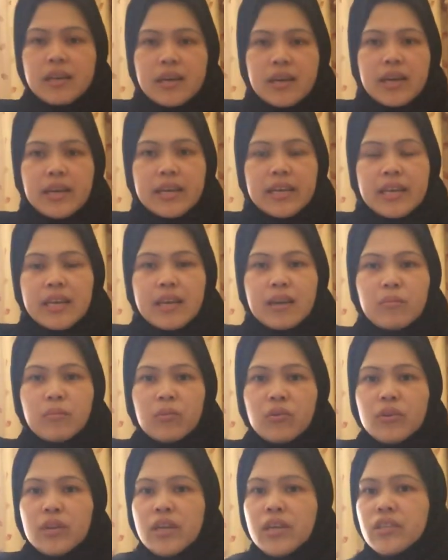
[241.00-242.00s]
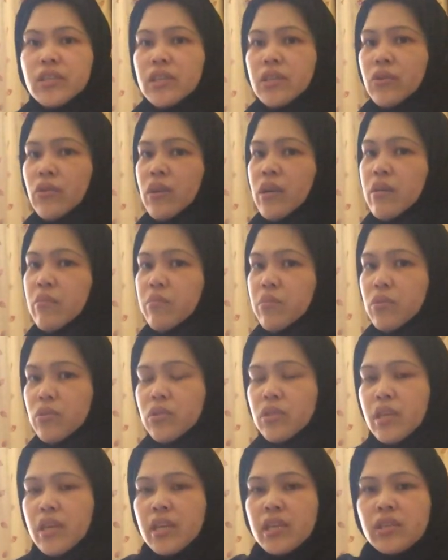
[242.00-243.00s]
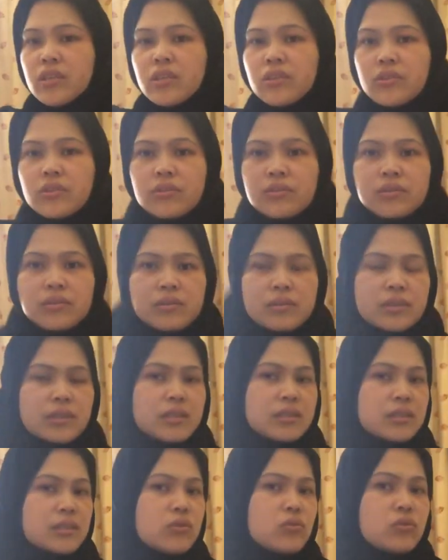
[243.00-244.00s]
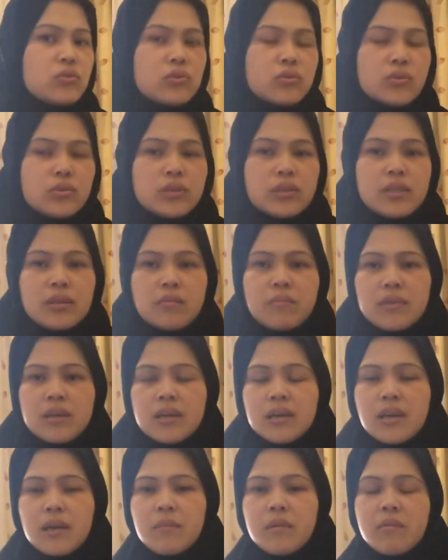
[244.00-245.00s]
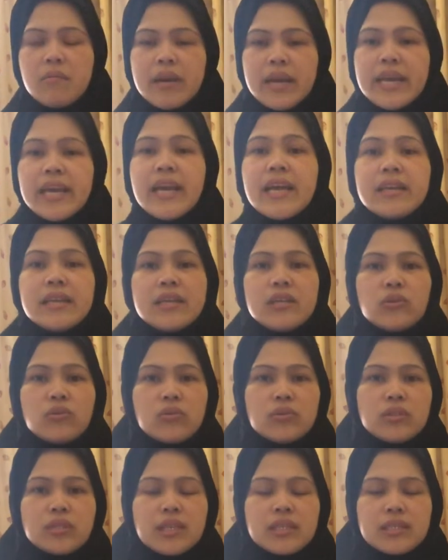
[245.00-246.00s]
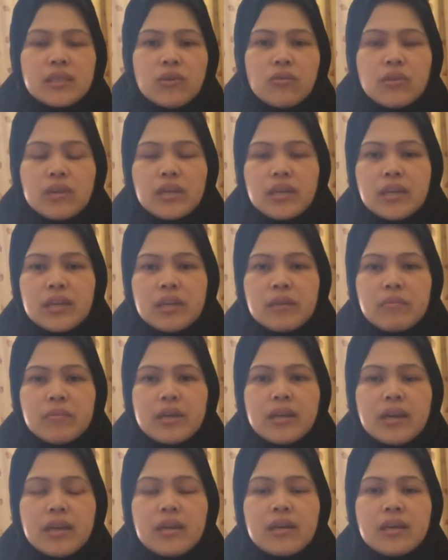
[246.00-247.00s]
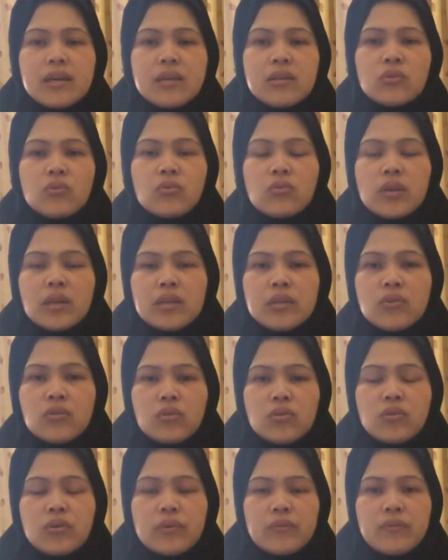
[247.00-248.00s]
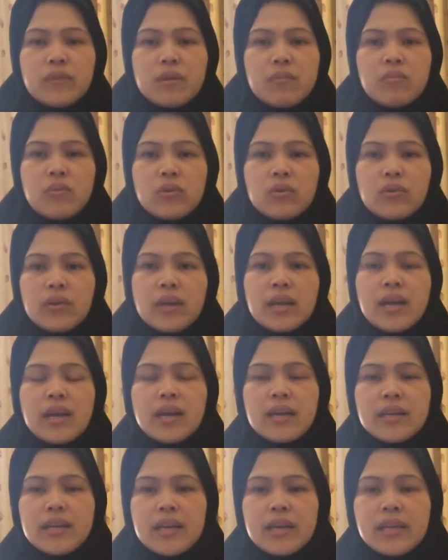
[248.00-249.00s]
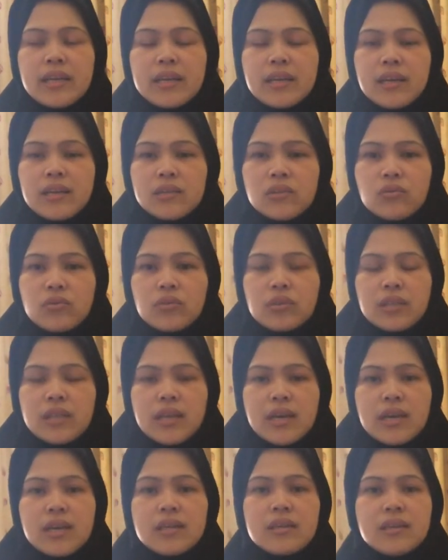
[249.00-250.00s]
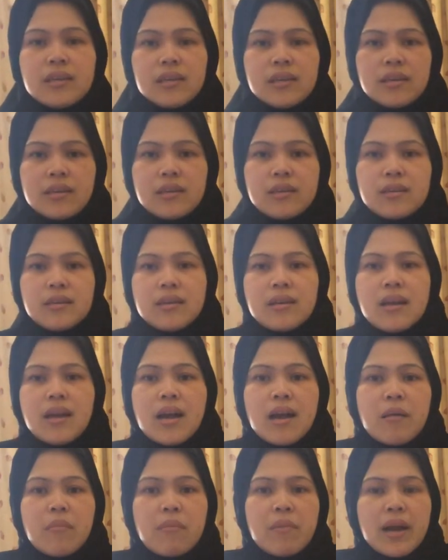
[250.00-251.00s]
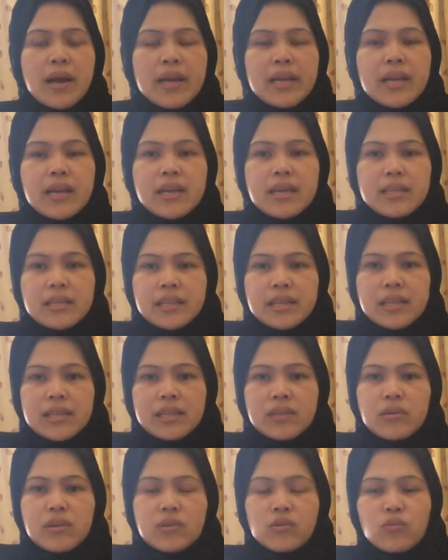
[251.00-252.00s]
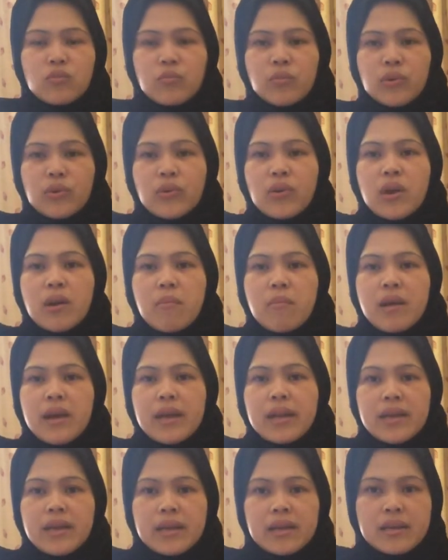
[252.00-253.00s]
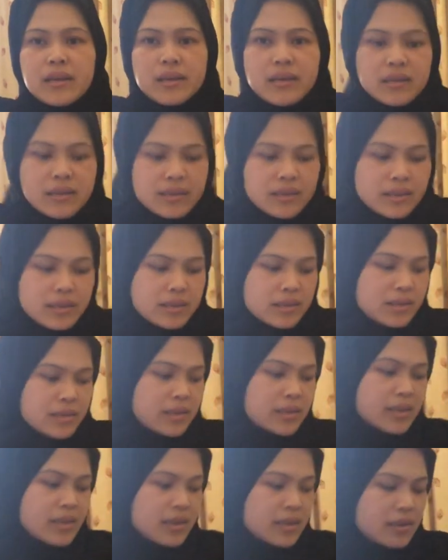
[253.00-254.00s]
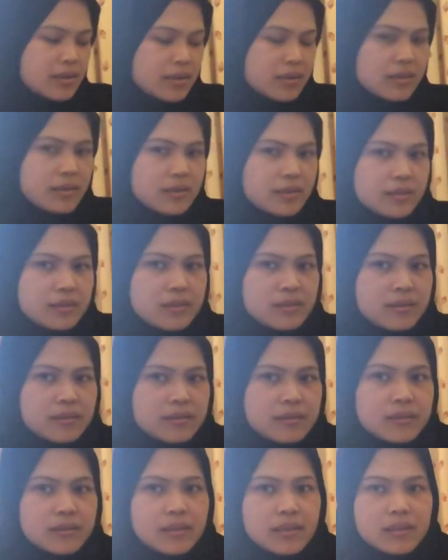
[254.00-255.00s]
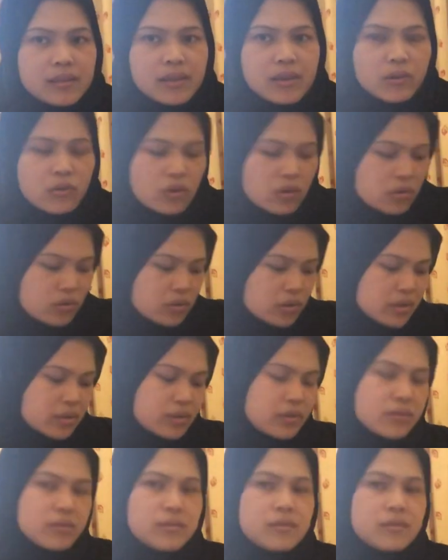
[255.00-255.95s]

Ayan lang po, na-share ko lang po sa inyo ang sinusuot ng mga kababaihan dito sa Saudi Arabia. Tulad kong OFW, kailangan lagi nakasuot ng abaya na tinatawag. Ito po yung abaya. Ayan. Tatayo ko rito.